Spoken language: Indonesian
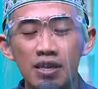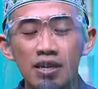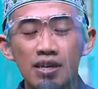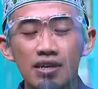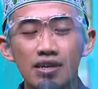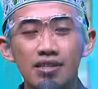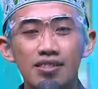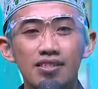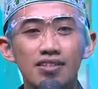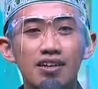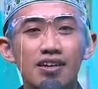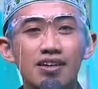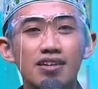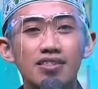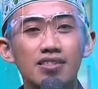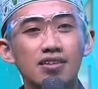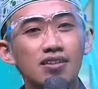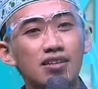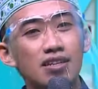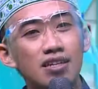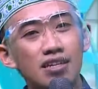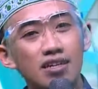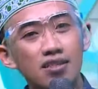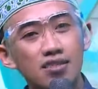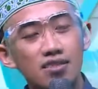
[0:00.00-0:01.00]
Ketika kita
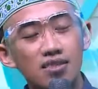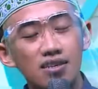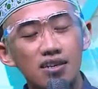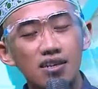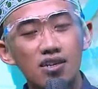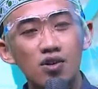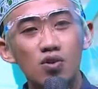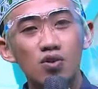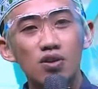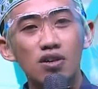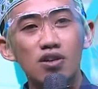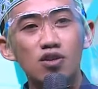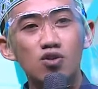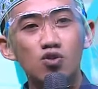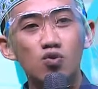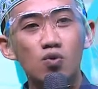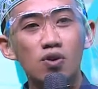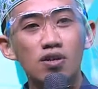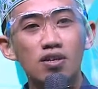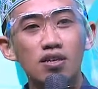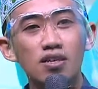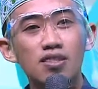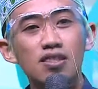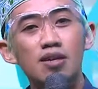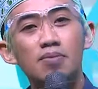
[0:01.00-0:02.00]
dekat dengan orang
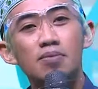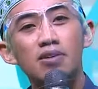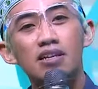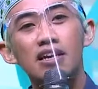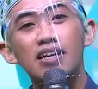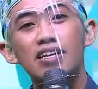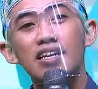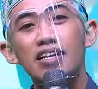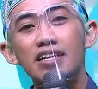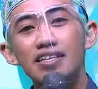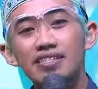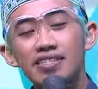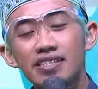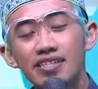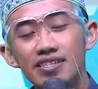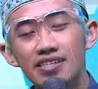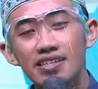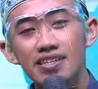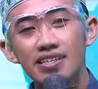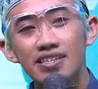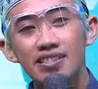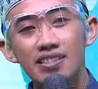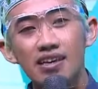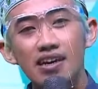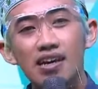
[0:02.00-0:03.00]
tua kita, berada di sisi
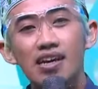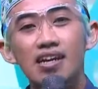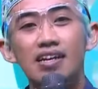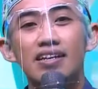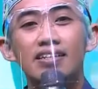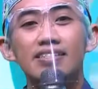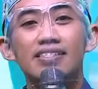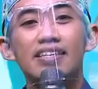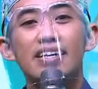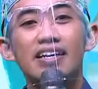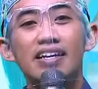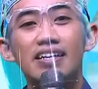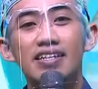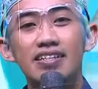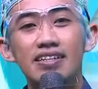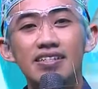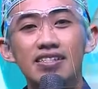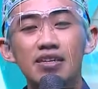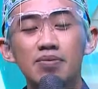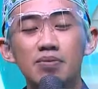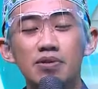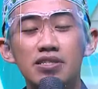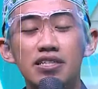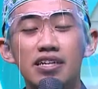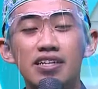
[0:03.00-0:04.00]
kita, jangan
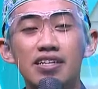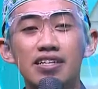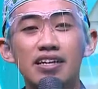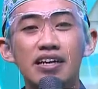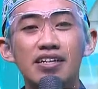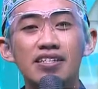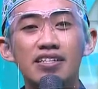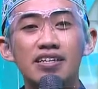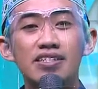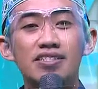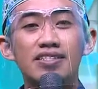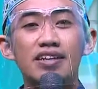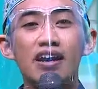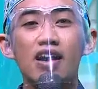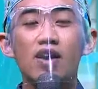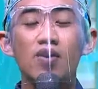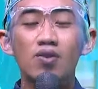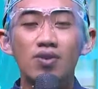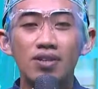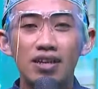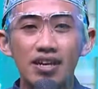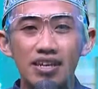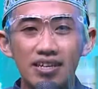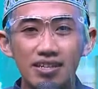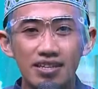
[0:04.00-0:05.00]
kita menjadikannya jauh
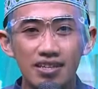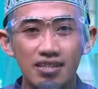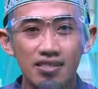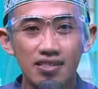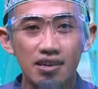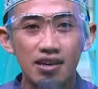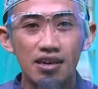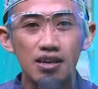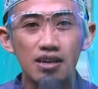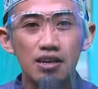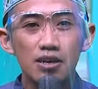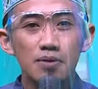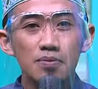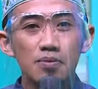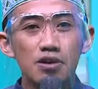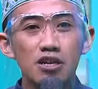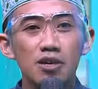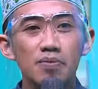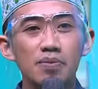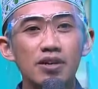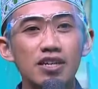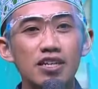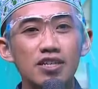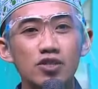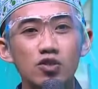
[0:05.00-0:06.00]
dari kita.
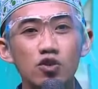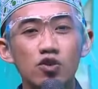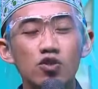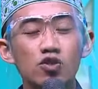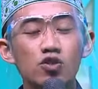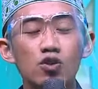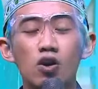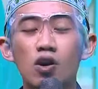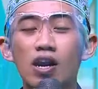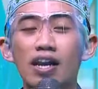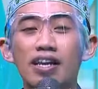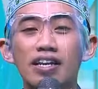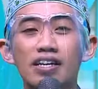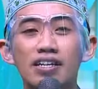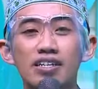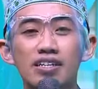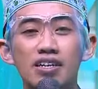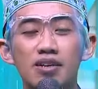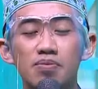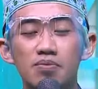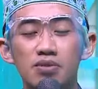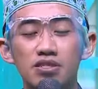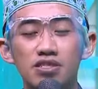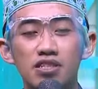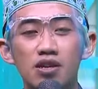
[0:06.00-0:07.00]
Bagaimana contoh anak
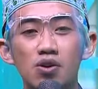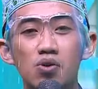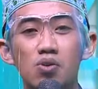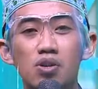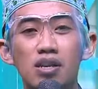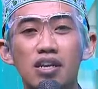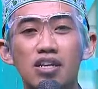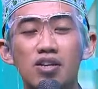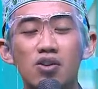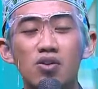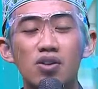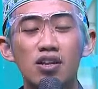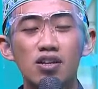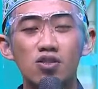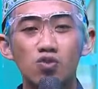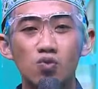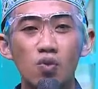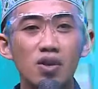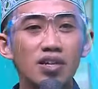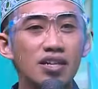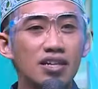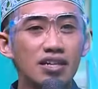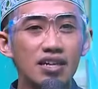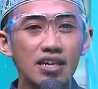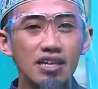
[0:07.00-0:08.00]
yang menjauhkan orang
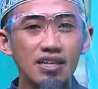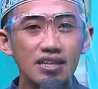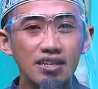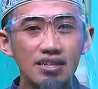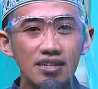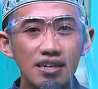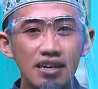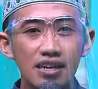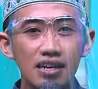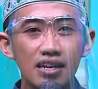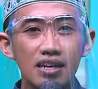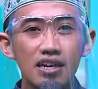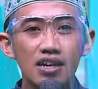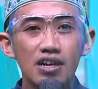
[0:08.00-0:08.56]
tuanya darinya?